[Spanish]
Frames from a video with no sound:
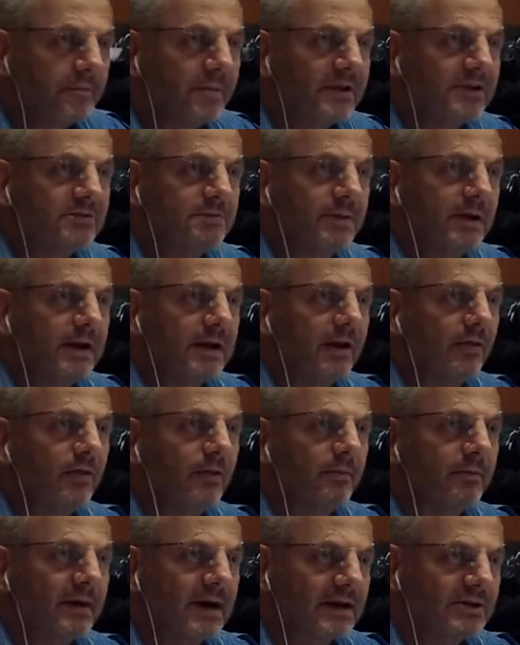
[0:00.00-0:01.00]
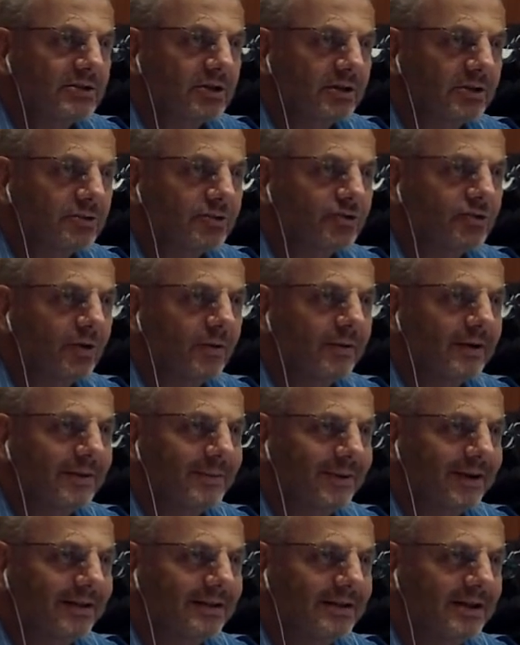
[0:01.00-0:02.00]
explicando más sobre
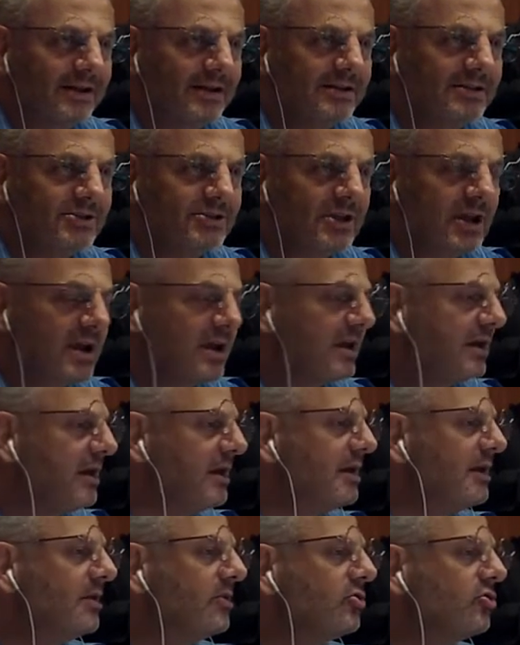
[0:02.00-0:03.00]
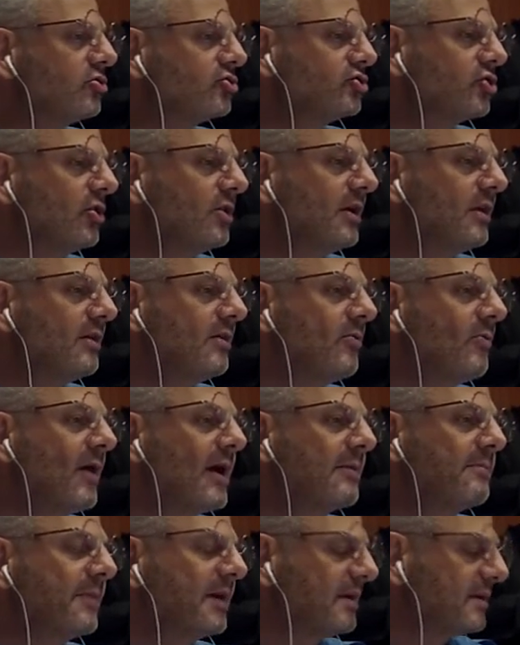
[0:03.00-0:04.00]
martinis. Y yo soy Eddie
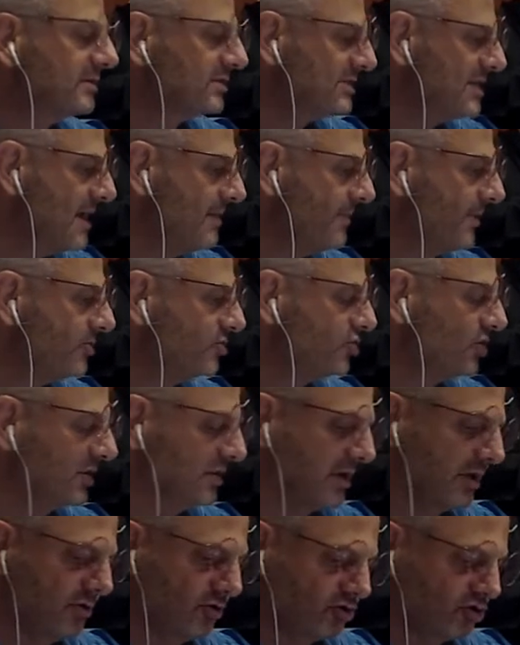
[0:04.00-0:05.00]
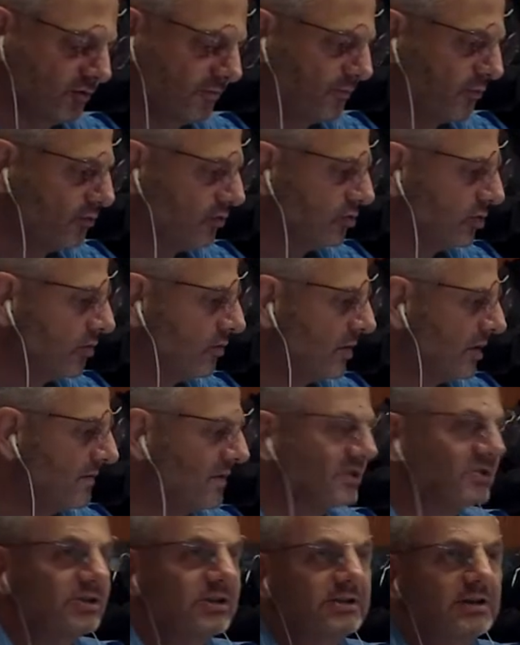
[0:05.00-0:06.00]
Warman, siempre 88.9.
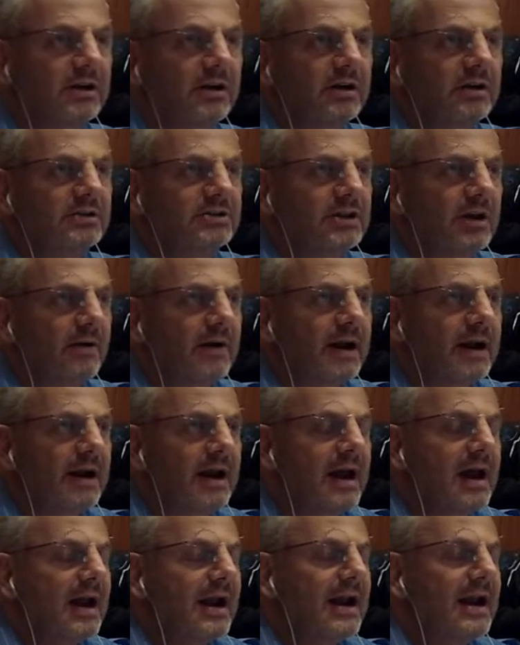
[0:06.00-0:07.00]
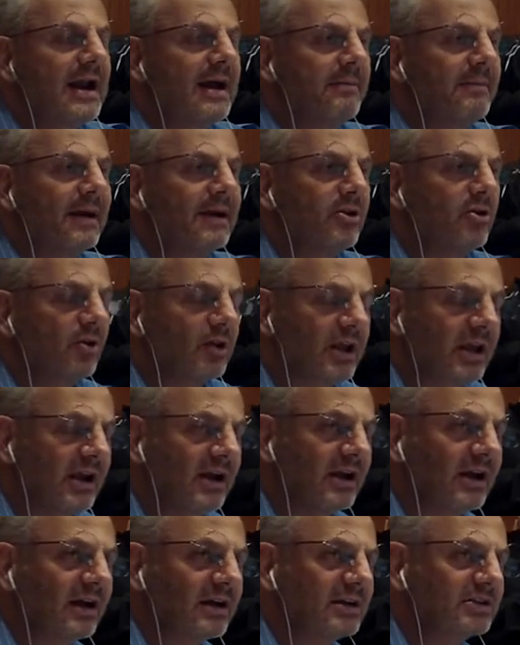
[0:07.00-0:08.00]
Este es el restaurante La
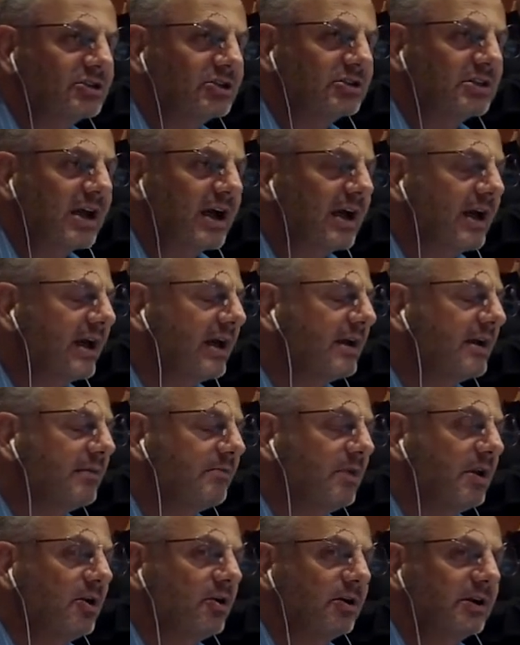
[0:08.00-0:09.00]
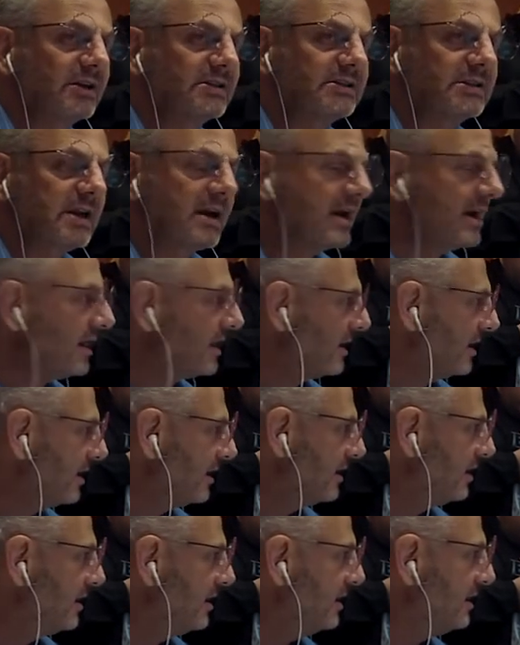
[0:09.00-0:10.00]
Mallorquina que está en Emilio Castelar
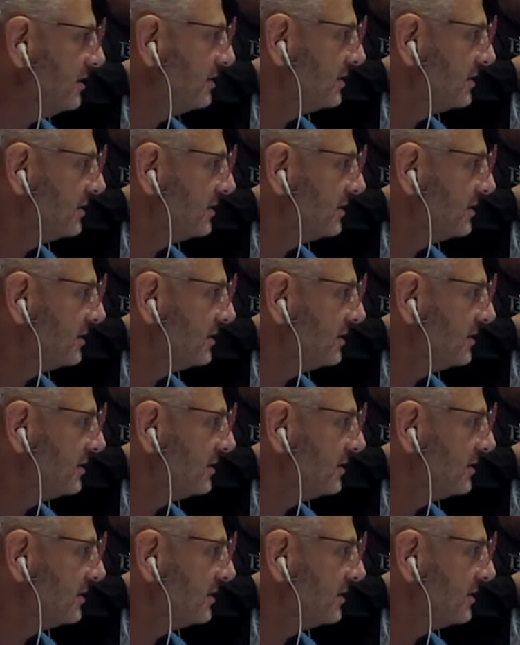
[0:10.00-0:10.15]
y